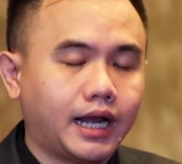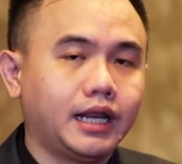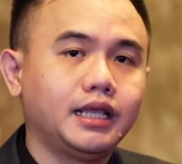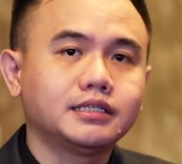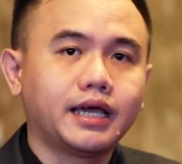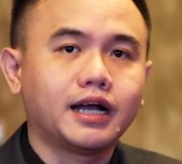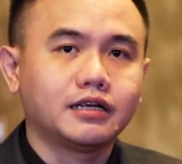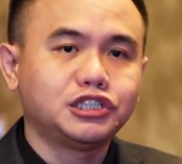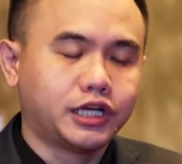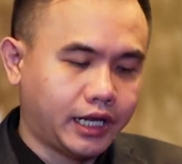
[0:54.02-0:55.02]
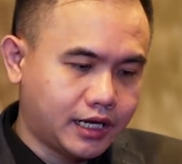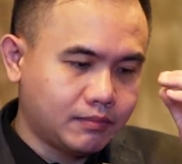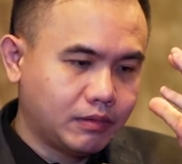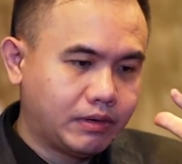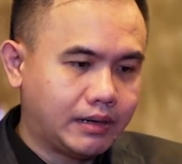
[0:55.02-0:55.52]
Hari ini saya akan
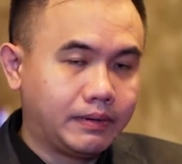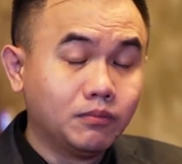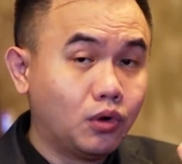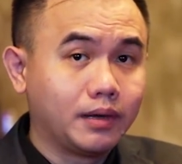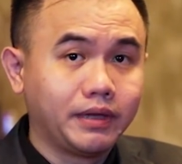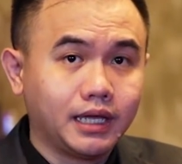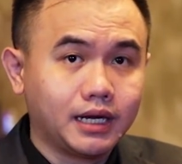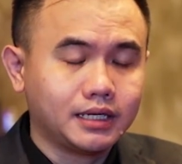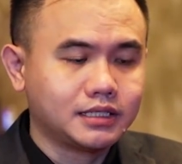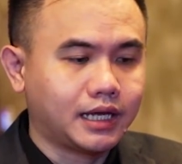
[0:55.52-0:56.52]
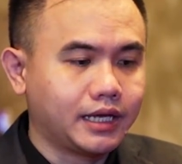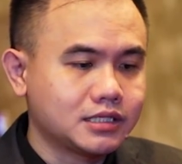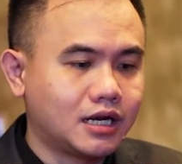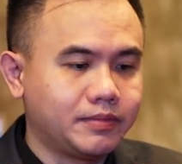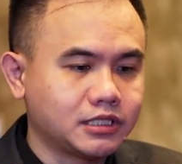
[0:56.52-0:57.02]
sharingkan beberapa buah pikiran saya
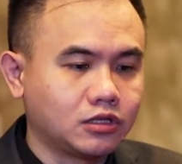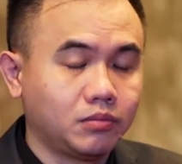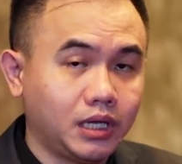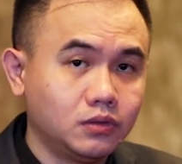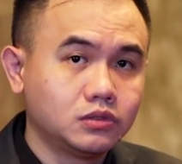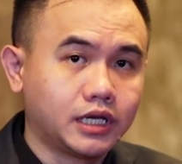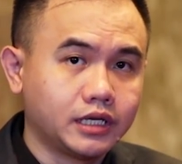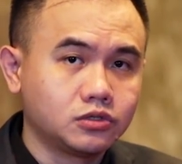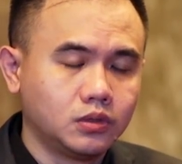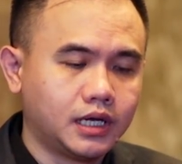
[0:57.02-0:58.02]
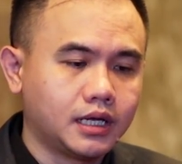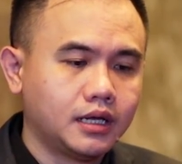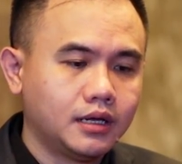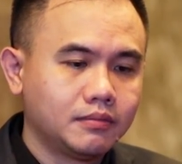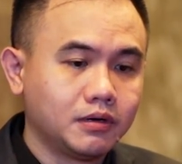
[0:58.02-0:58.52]
selama satu minggu saya sudah
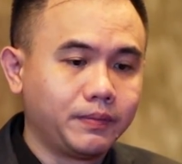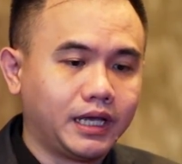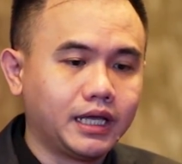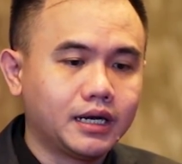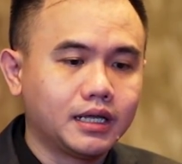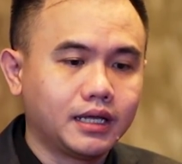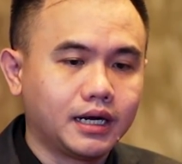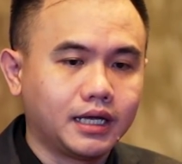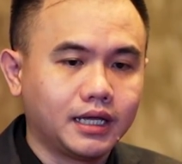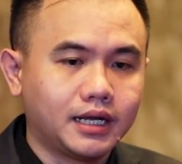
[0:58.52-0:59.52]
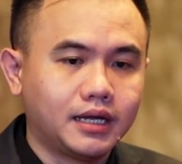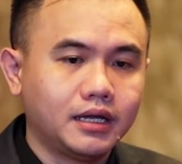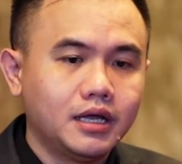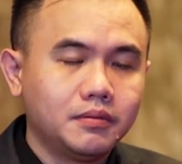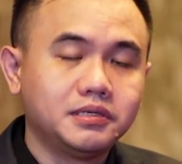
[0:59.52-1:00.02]
berpikir
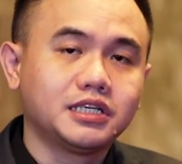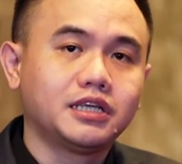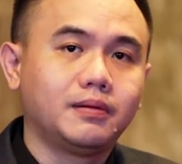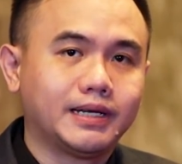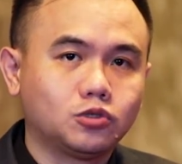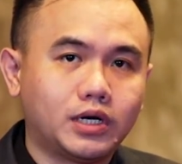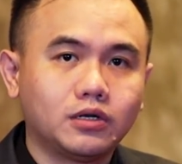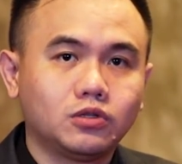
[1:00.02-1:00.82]
kira-kira bisa jadi masukan